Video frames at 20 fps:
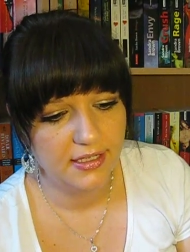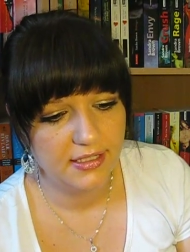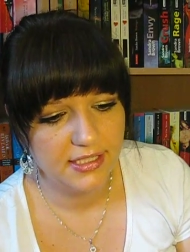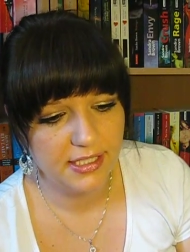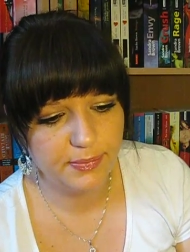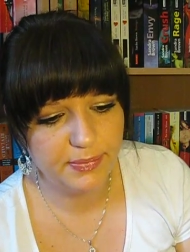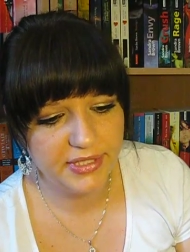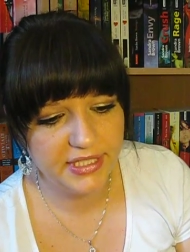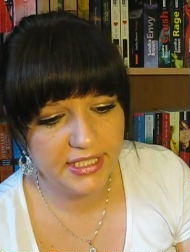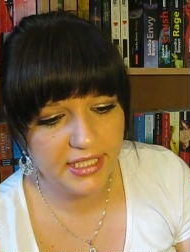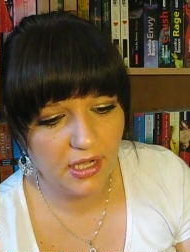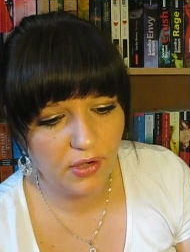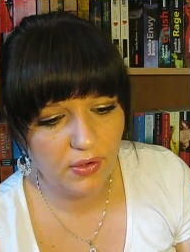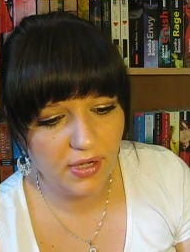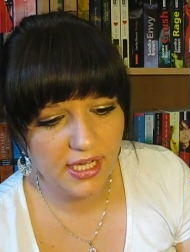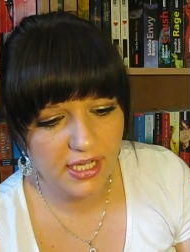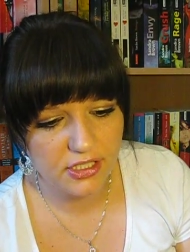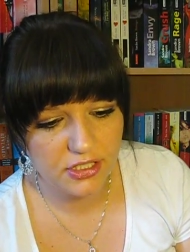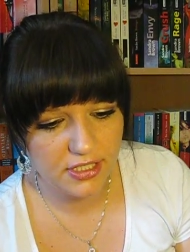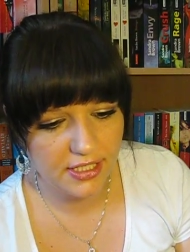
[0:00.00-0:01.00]
Der Bildhauer
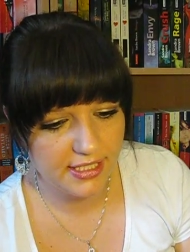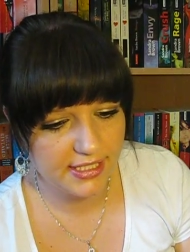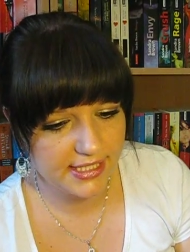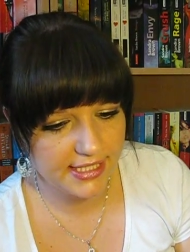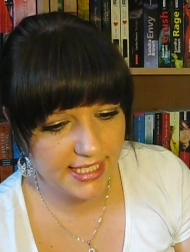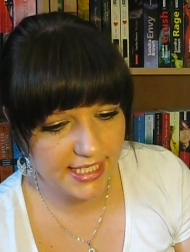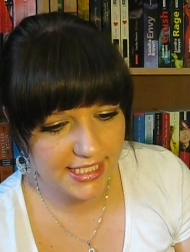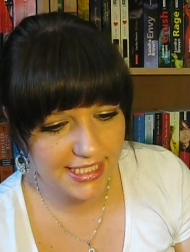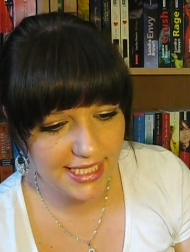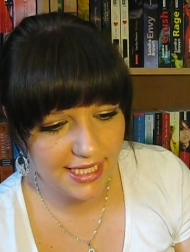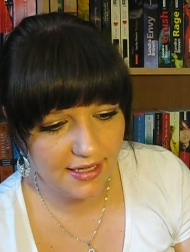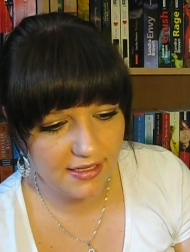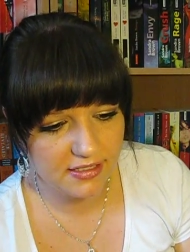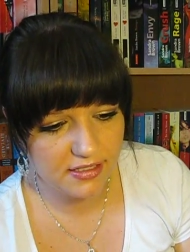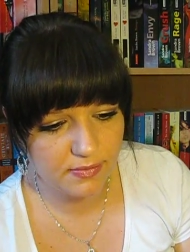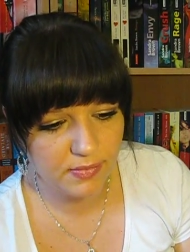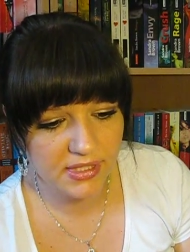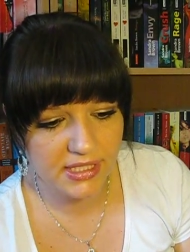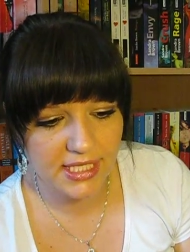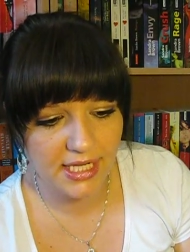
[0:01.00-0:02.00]
Ashley Stessler
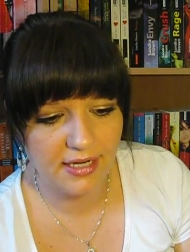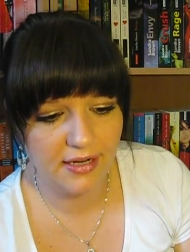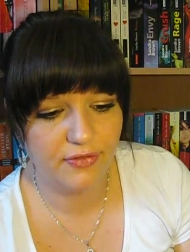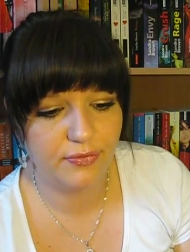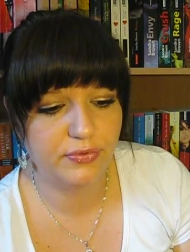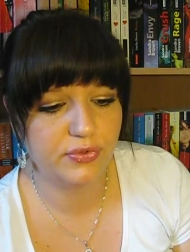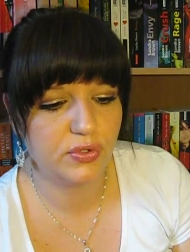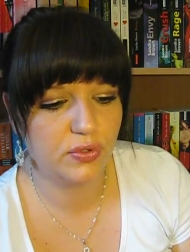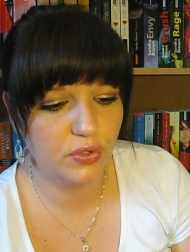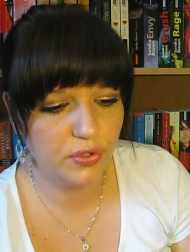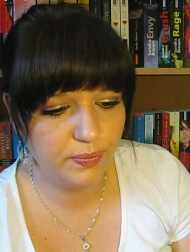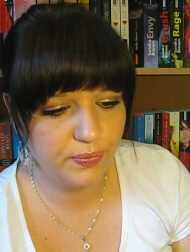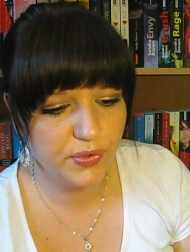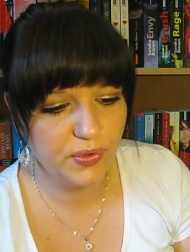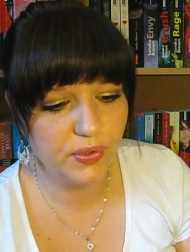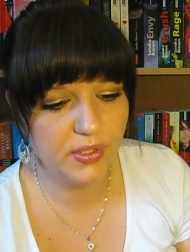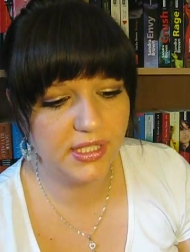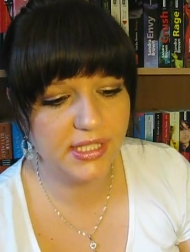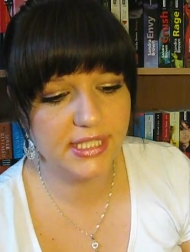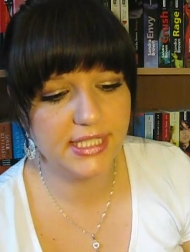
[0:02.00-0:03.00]
ist mit seiner
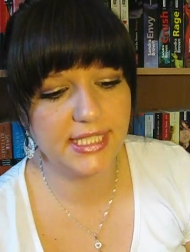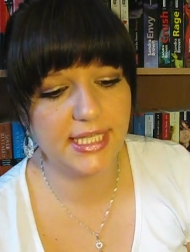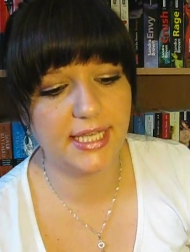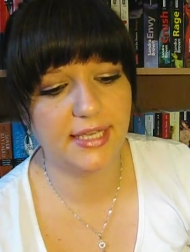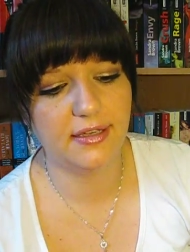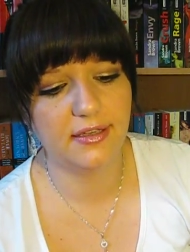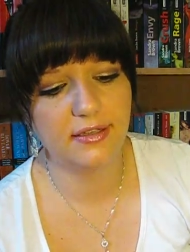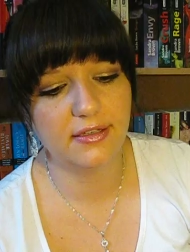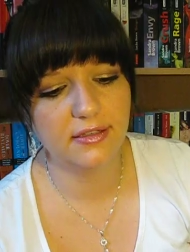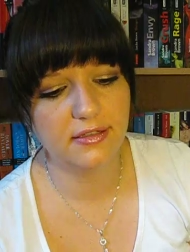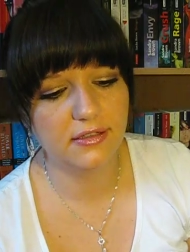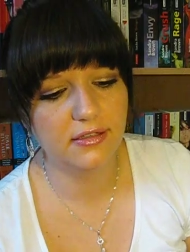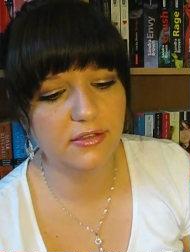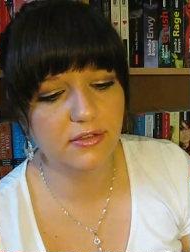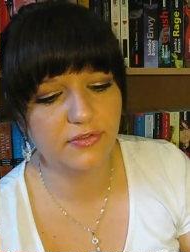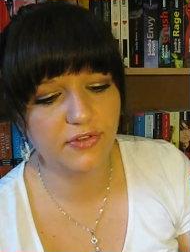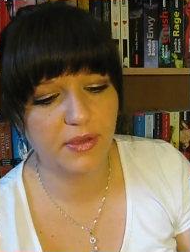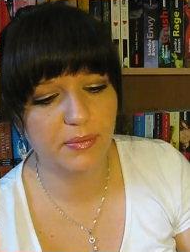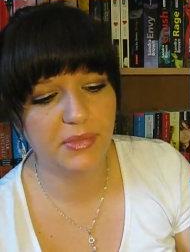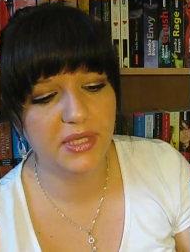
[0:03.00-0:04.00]
Skulpturenserie
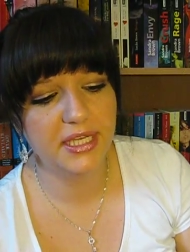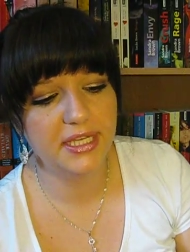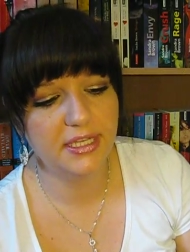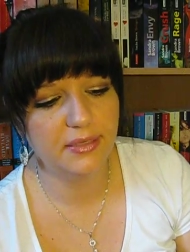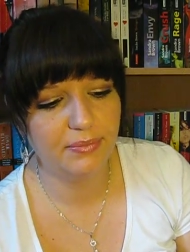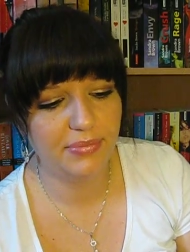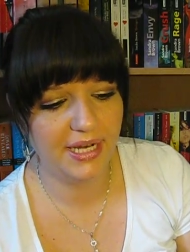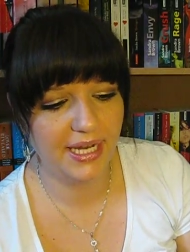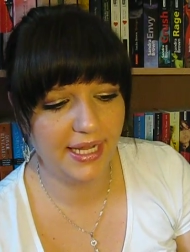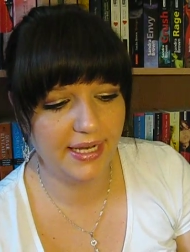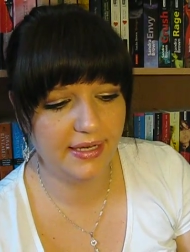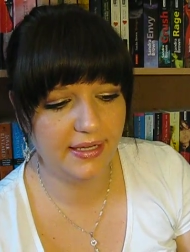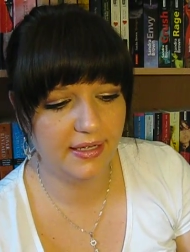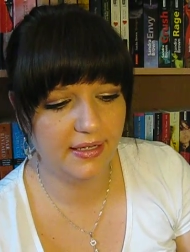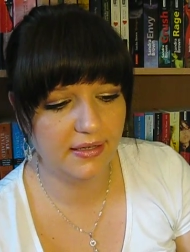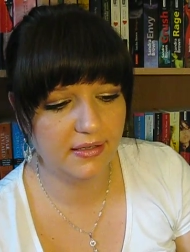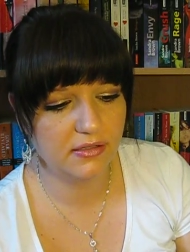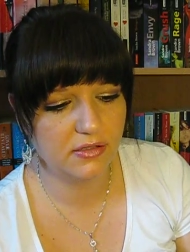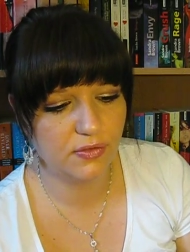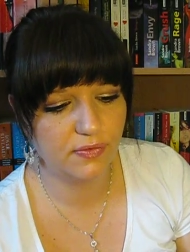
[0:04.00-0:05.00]

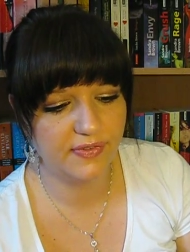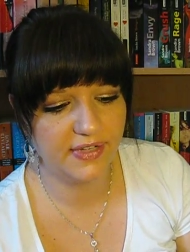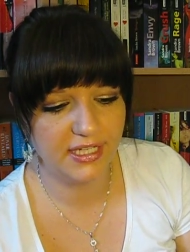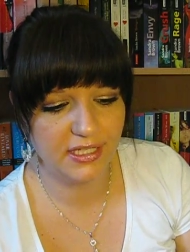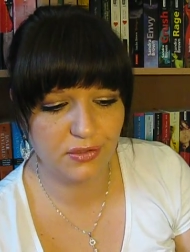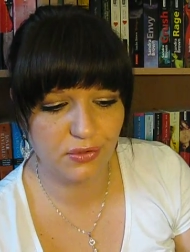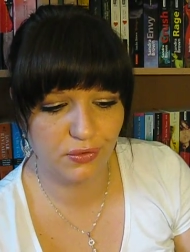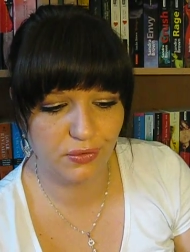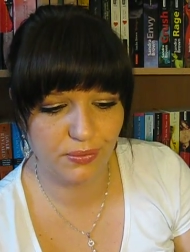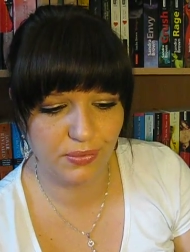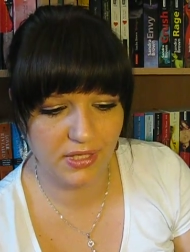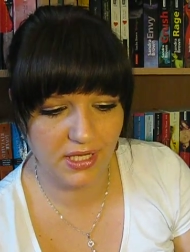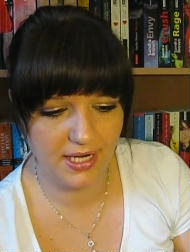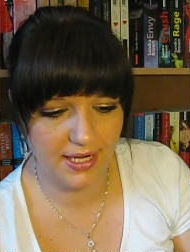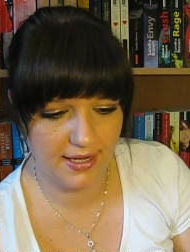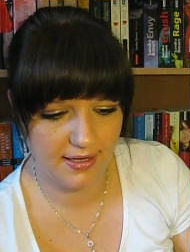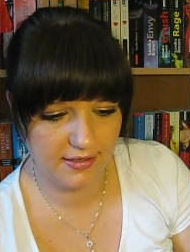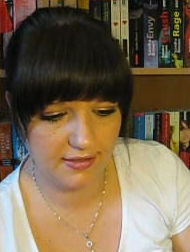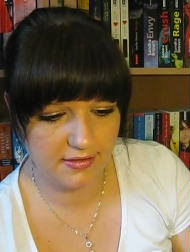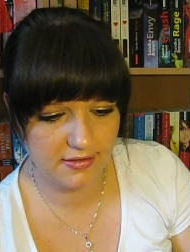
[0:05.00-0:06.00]
Familienplanning zu Weltruhm
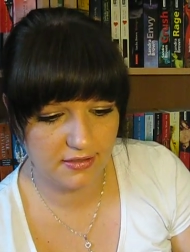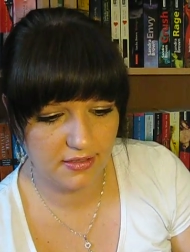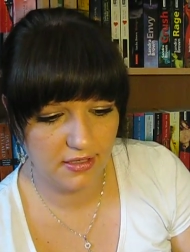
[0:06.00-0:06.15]
gelangt.